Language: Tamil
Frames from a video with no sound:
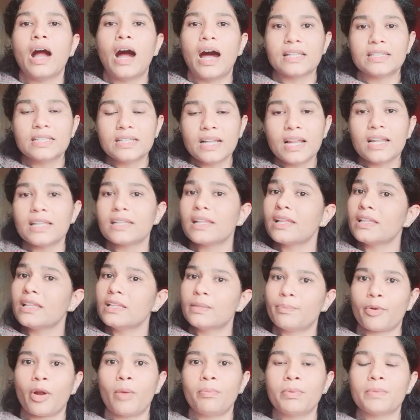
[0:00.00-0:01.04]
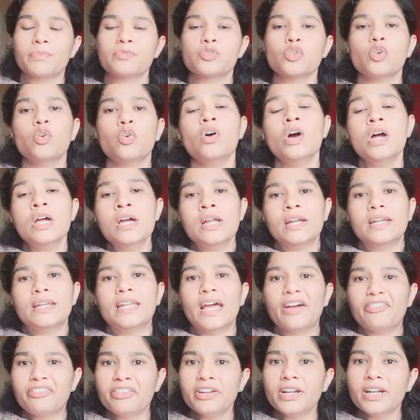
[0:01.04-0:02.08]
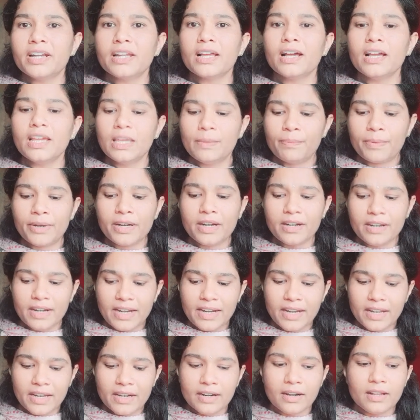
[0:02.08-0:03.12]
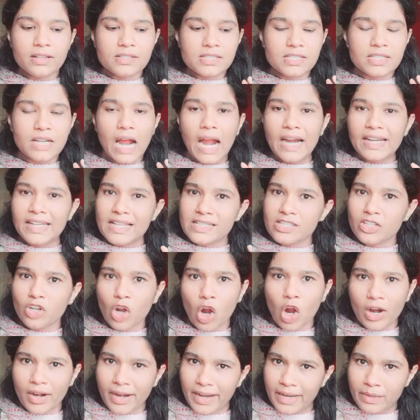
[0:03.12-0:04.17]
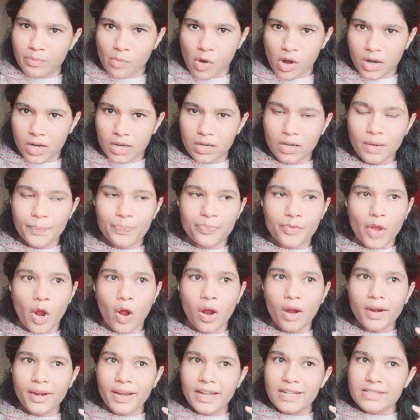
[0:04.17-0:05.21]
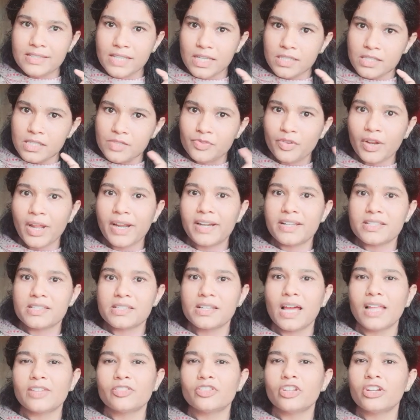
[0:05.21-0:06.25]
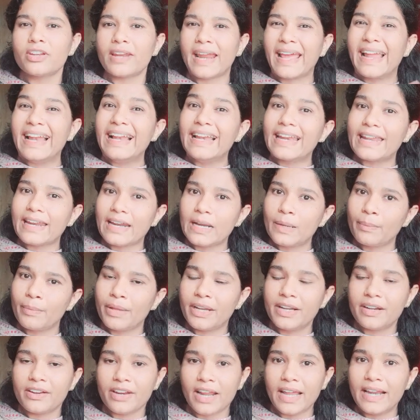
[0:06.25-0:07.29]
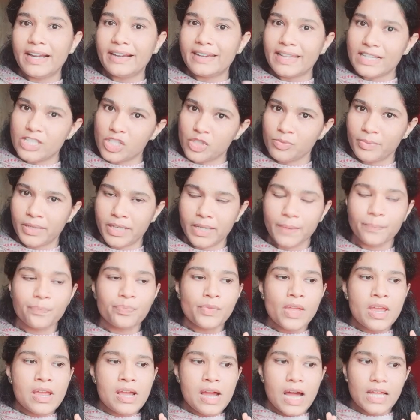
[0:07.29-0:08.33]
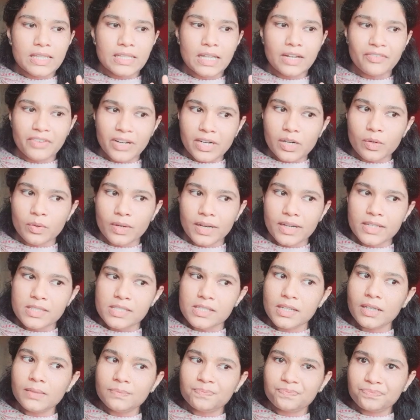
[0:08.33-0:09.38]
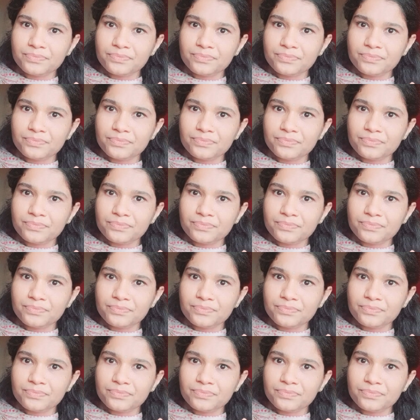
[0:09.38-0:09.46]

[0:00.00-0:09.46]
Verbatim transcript: அதனால தான் இந்த ப்ராப்ளம் ஸோ டெஃபினட்டாக இப்போ இருக்க ட்ரெண்ட் என்னென்னா ஸ்டார்ட் அஸ் அன் ஆன்லைன் மாடல் ஆன்லைன் சக்ஸஸ்ஃபுல் ஆகிடுச்சுன்னா அது வந்து ட்ரையல் ரன் மாதிரி ட்ரையல் டெஸ்ட் மாதிரி அதனால் ஒர்க் அவுட் ஆகிடுச்சுன்னா